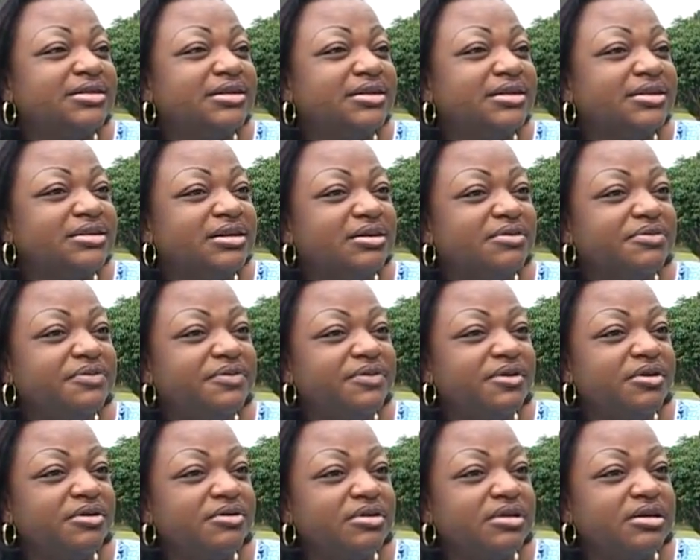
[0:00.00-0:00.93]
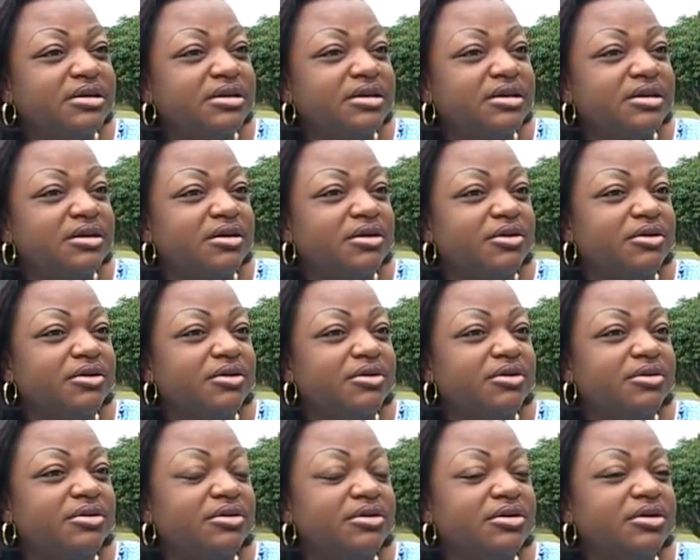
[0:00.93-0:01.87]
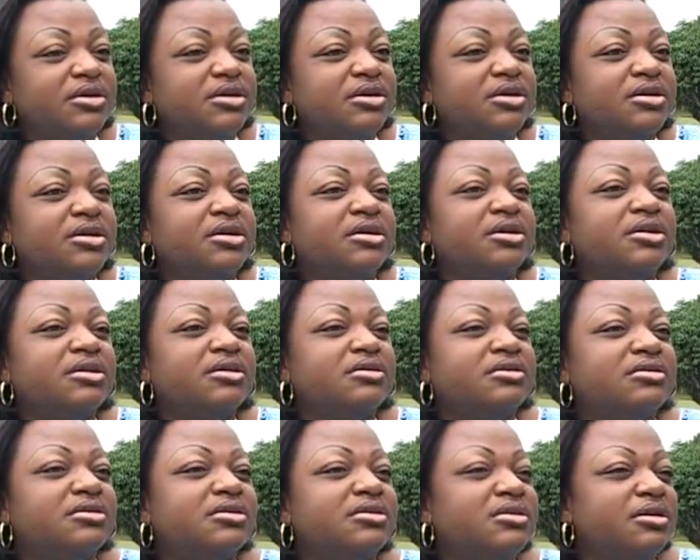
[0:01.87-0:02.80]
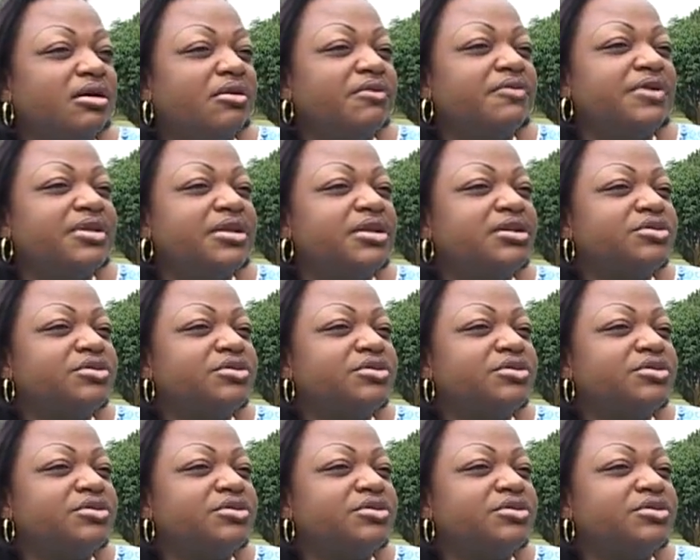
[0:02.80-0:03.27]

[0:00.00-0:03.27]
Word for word: c'est des enfants qui, euh, en fait,